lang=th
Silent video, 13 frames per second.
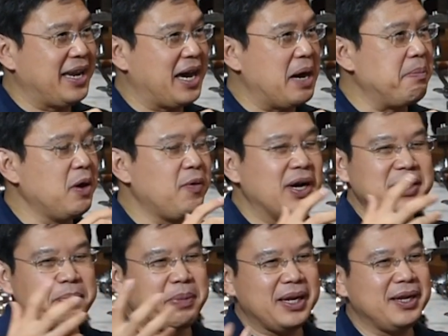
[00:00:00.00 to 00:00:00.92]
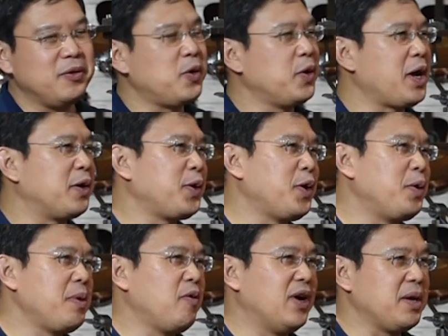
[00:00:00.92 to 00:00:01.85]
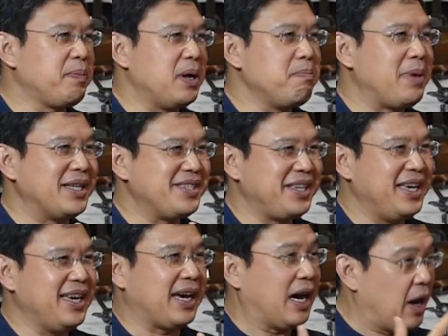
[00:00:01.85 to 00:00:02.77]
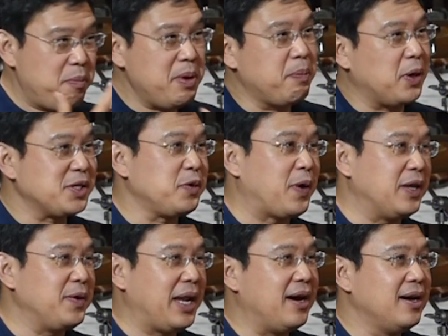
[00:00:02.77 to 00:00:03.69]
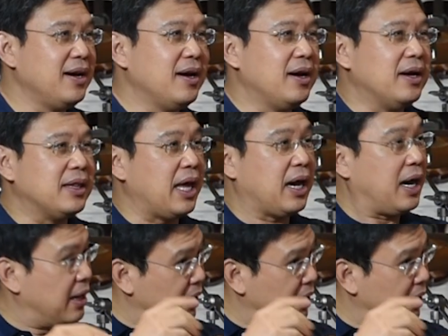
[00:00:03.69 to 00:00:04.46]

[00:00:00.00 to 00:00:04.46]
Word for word: นะครับไม่ว่าจะเป็นโรนัลโดไม่ว่าจะเป็นเมสซี่เขามีพรสวรรค์อยู่แล้วแต่